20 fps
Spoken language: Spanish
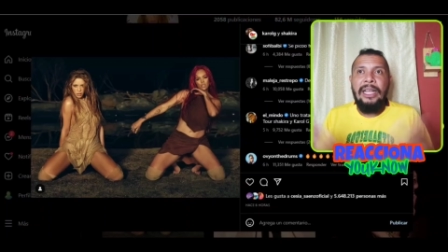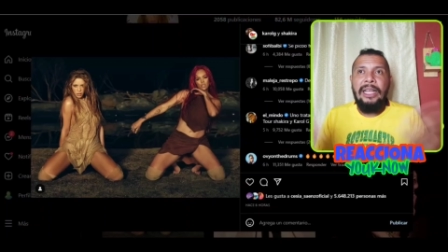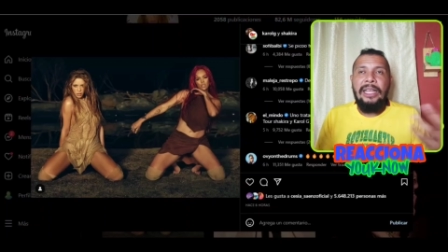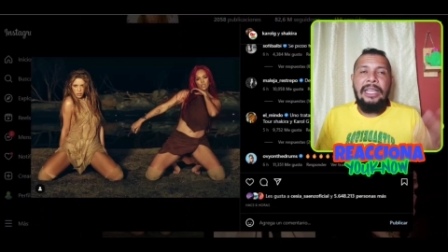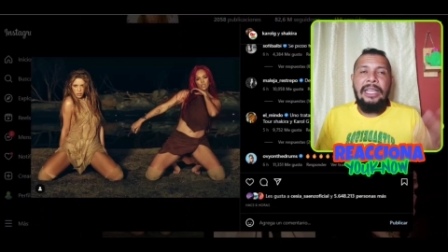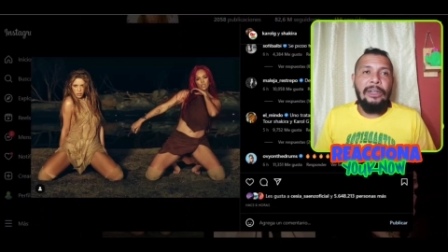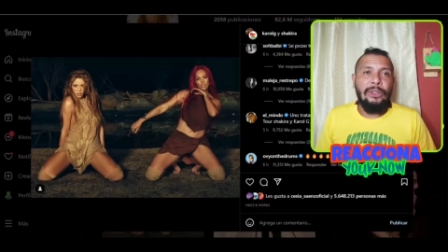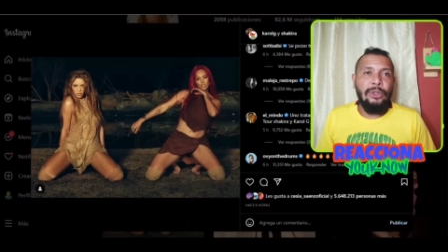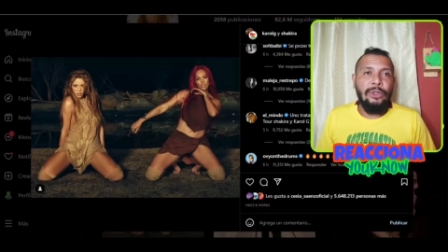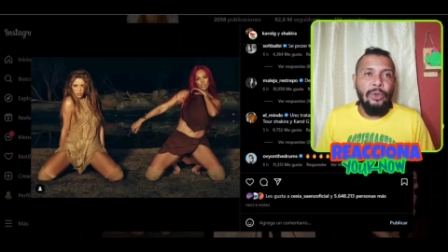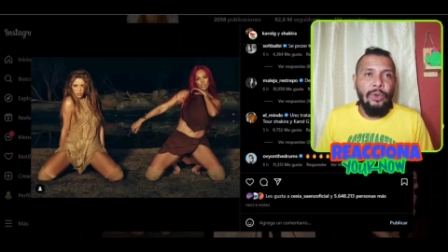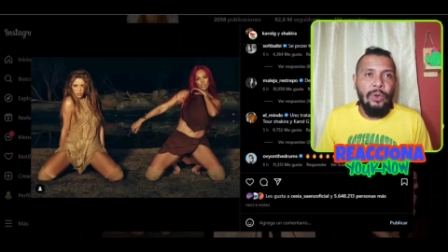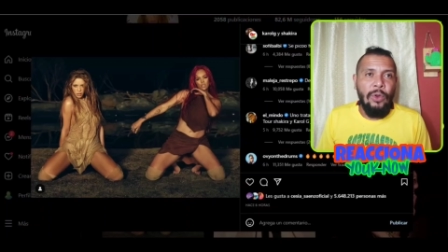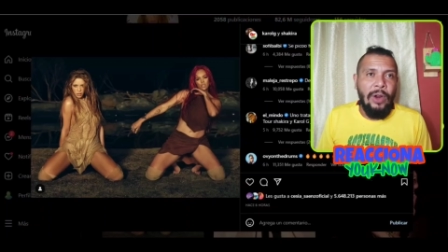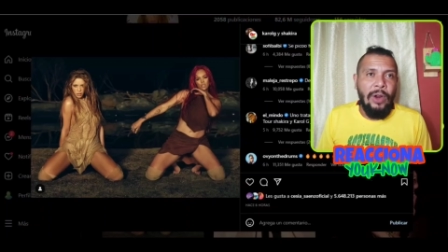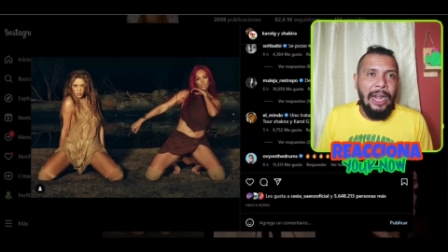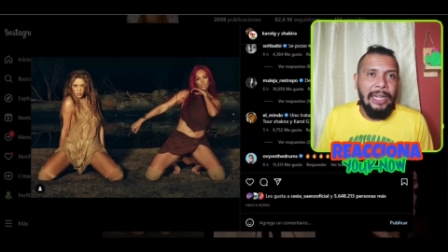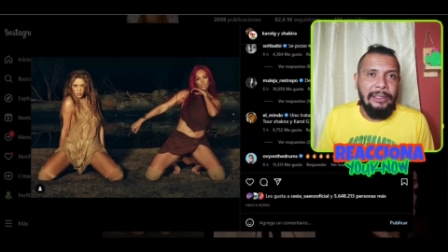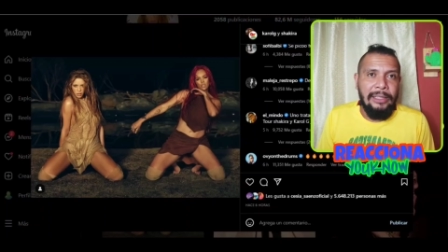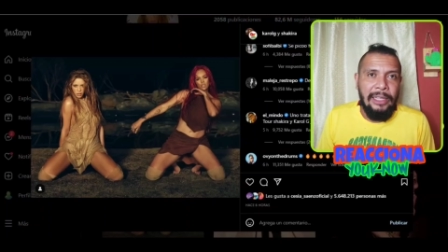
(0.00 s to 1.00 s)
y Arturo
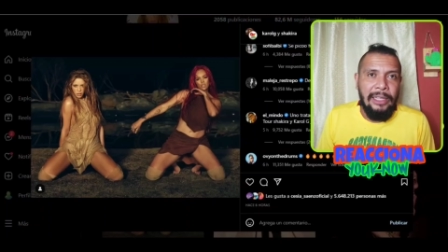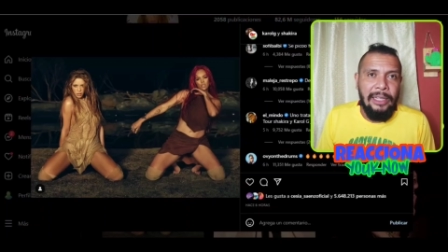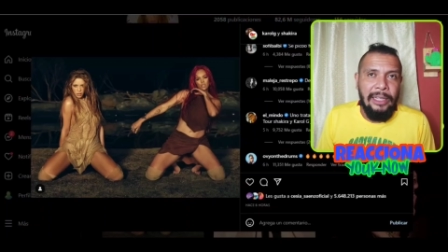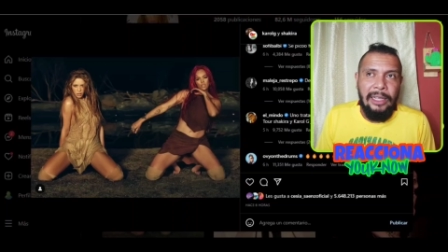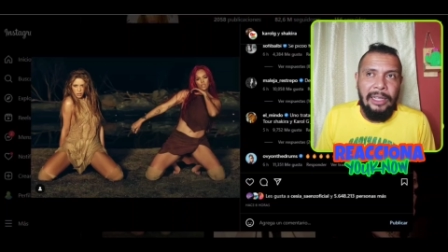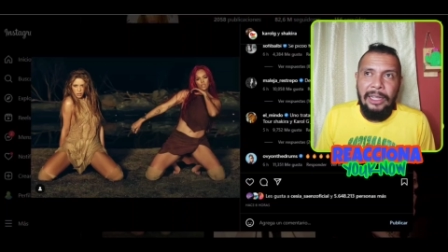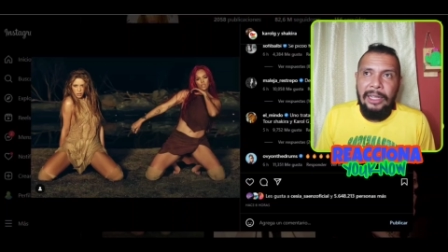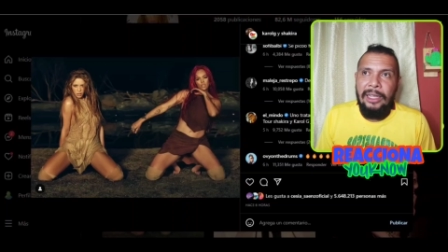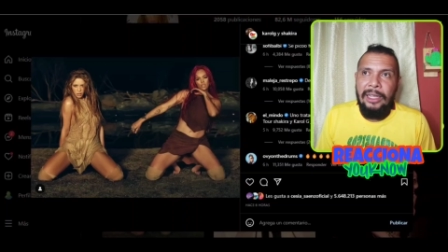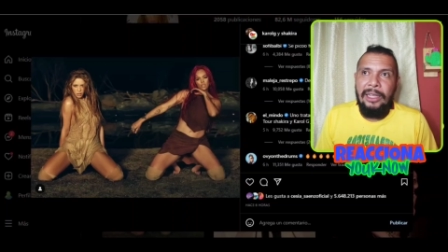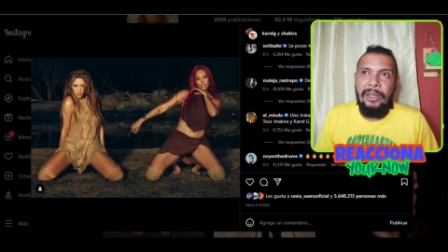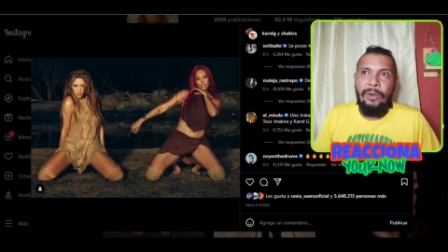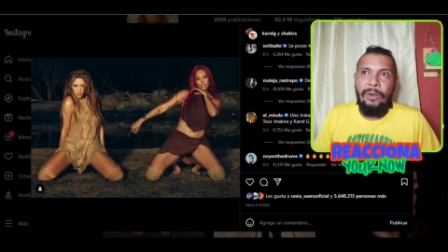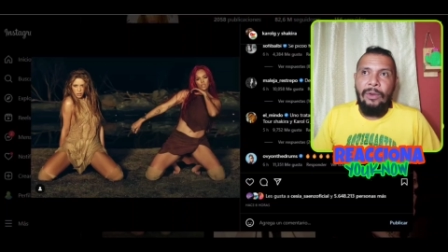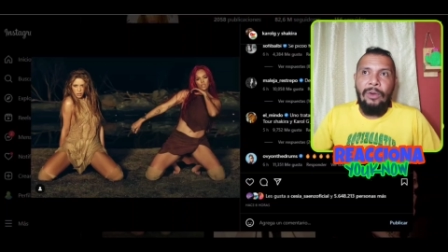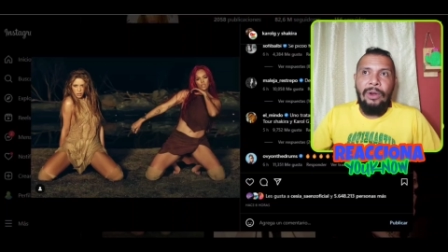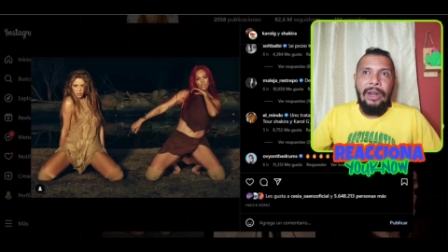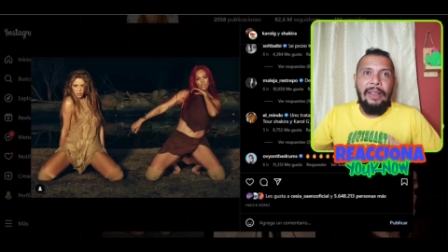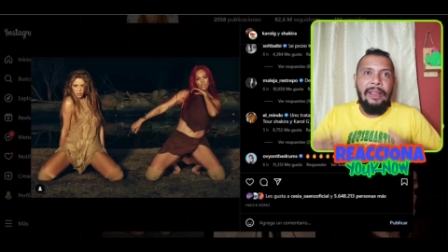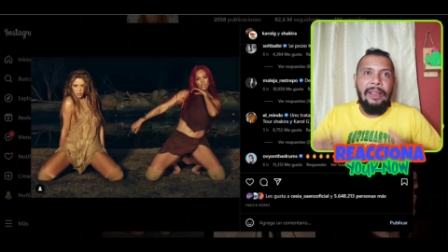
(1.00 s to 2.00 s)
Gatti eh,
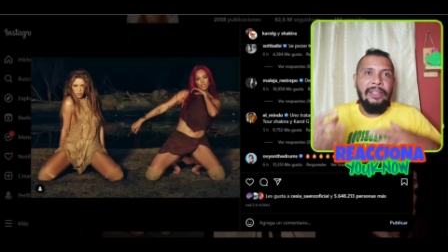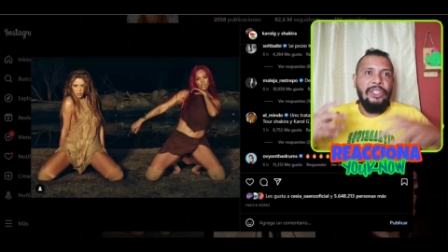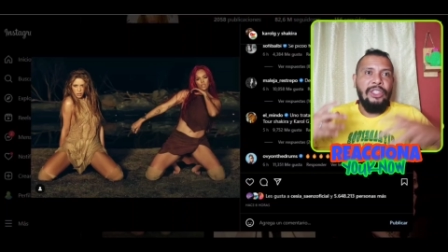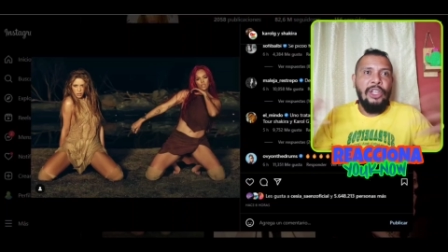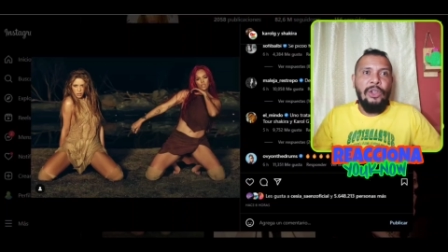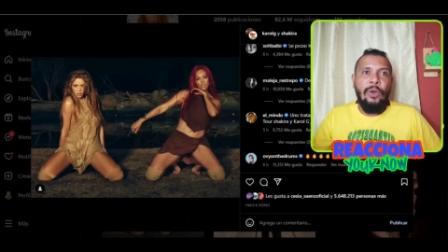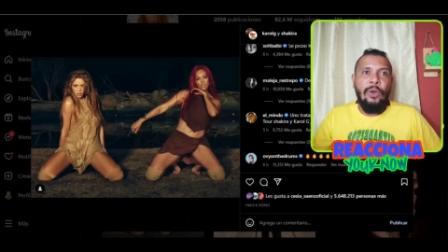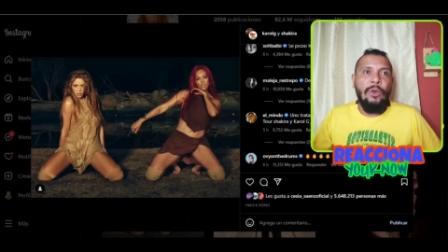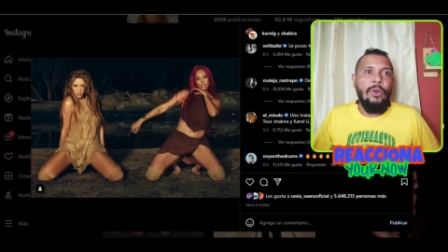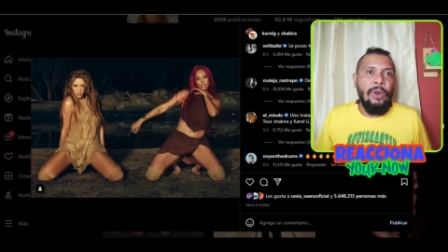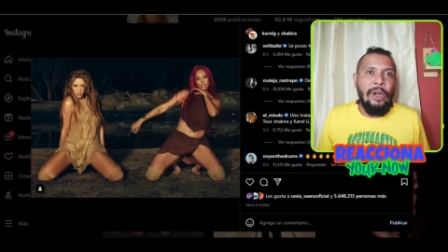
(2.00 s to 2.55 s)
o la de Chico